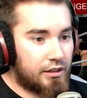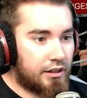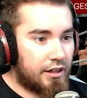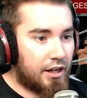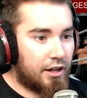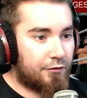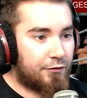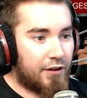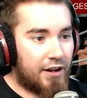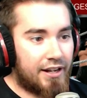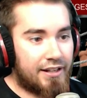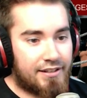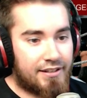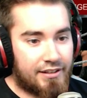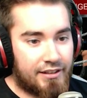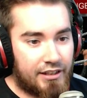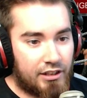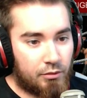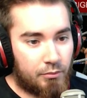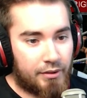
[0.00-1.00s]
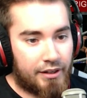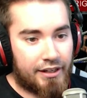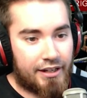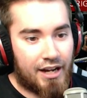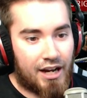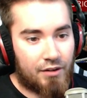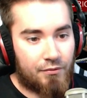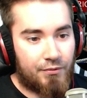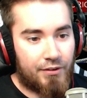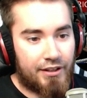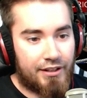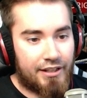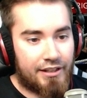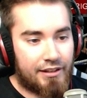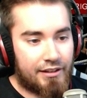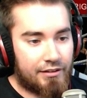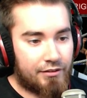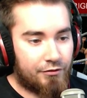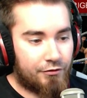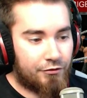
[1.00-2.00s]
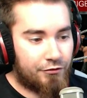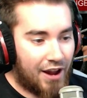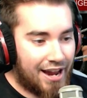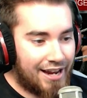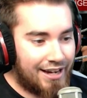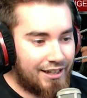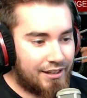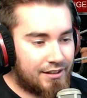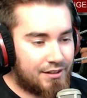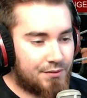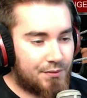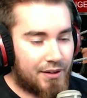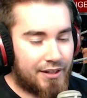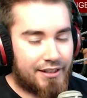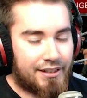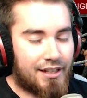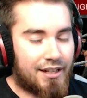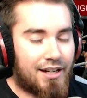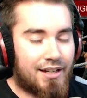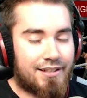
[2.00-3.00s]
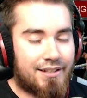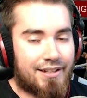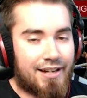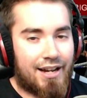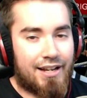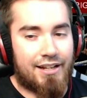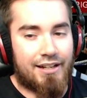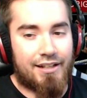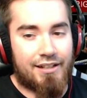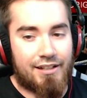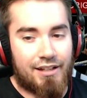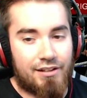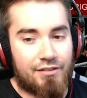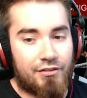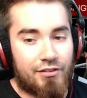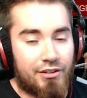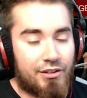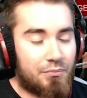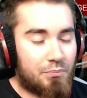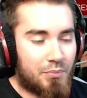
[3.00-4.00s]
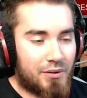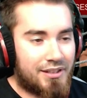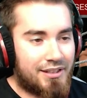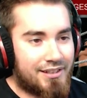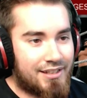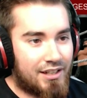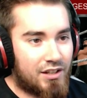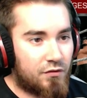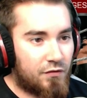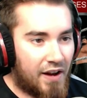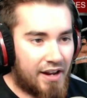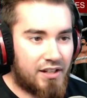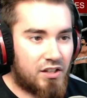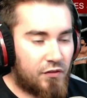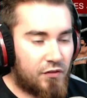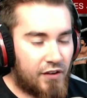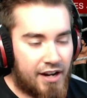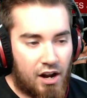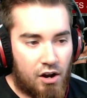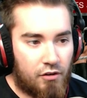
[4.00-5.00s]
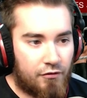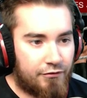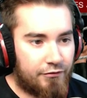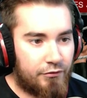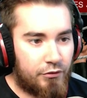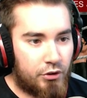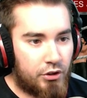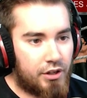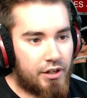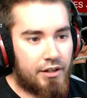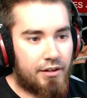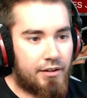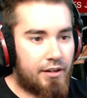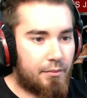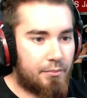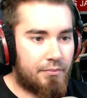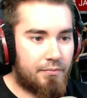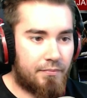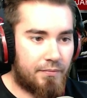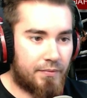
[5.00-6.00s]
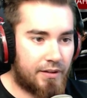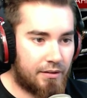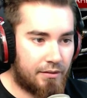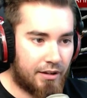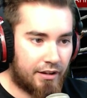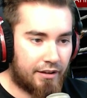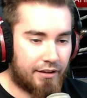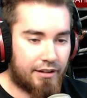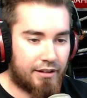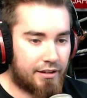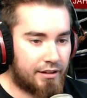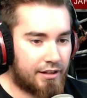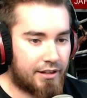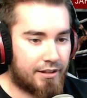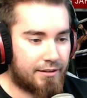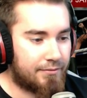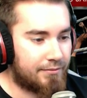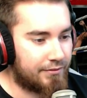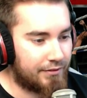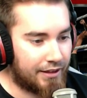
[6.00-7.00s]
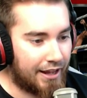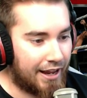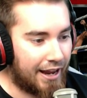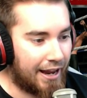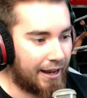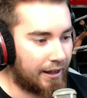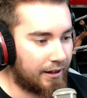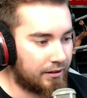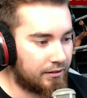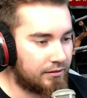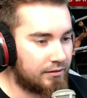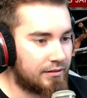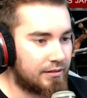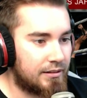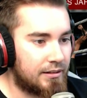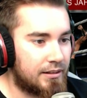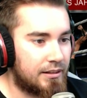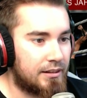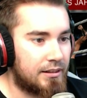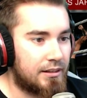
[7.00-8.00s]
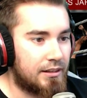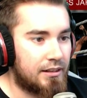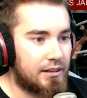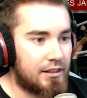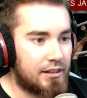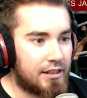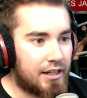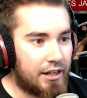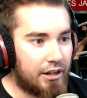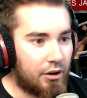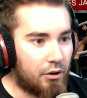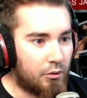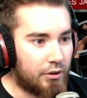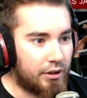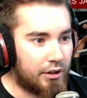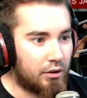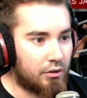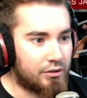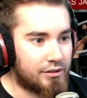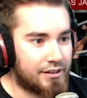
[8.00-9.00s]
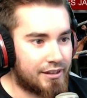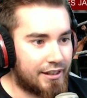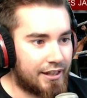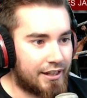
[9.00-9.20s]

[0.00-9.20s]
Er verhält sich nicht unbedingt gerade wie ein Face, weil ich ja ganz gerne dann Batista als Face verkaufen würde. Da, da, nee. Kann ja nur in die Hose